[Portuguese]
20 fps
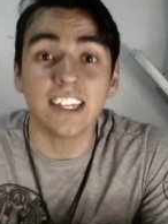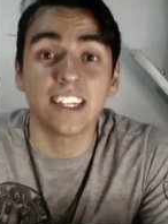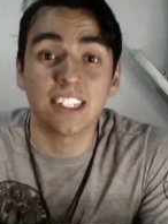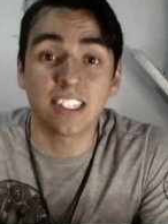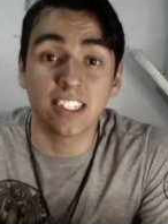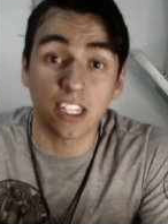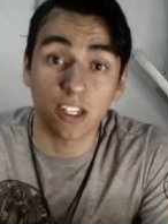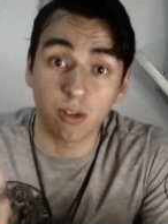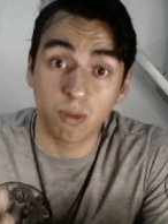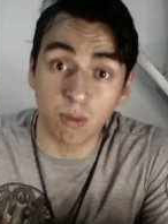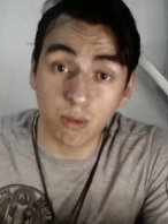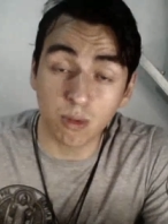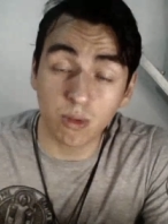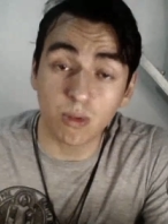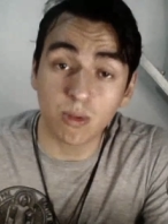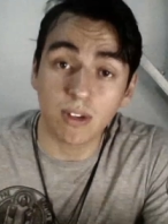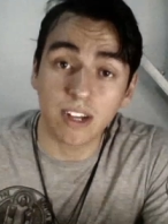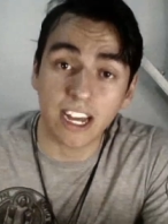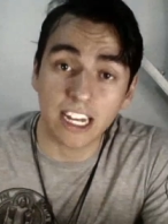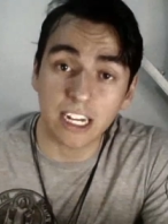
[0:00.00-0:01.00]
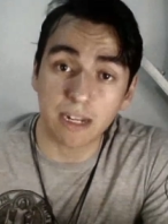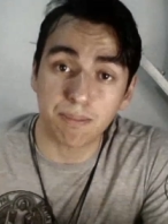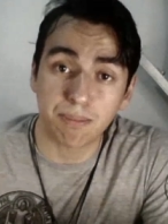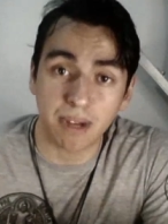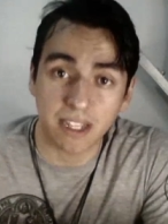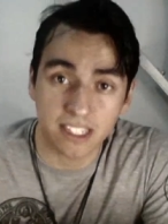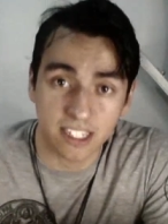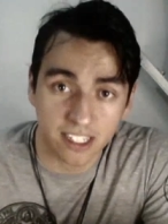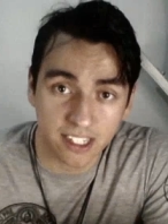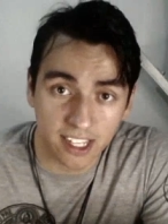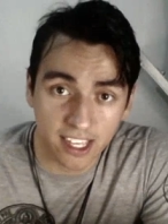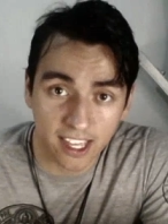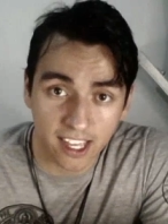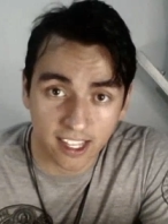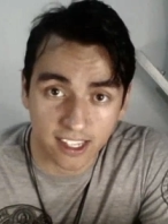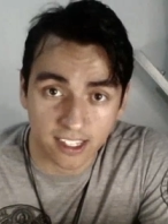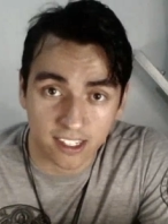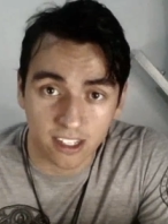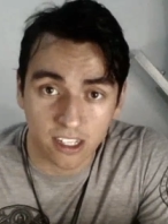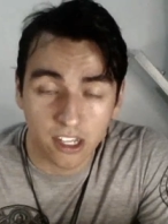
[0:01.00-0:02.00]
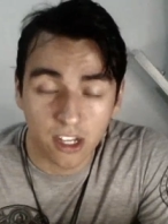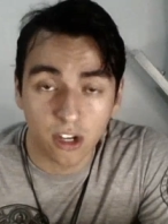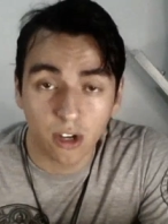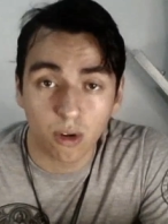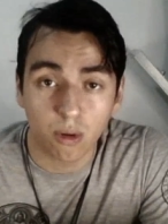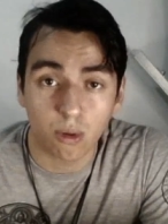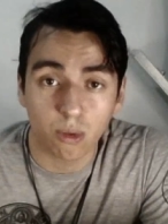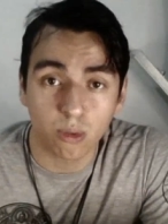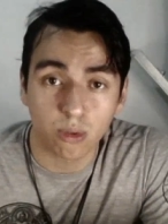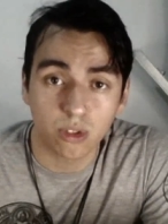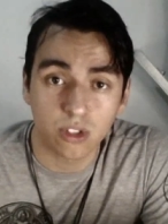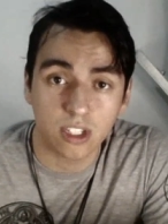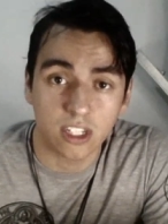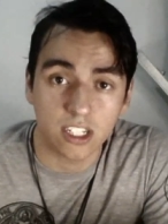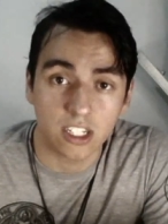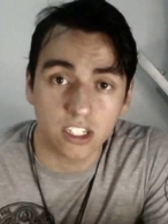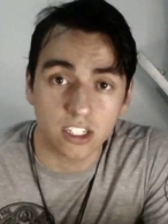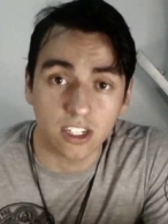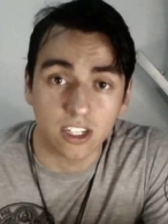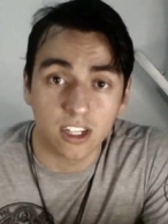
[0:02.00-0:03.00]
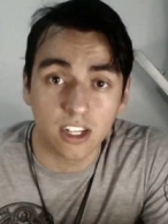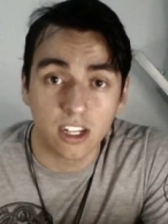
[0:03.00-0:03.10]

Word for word: em segundo lugar, a pátria terrena. Ou seja,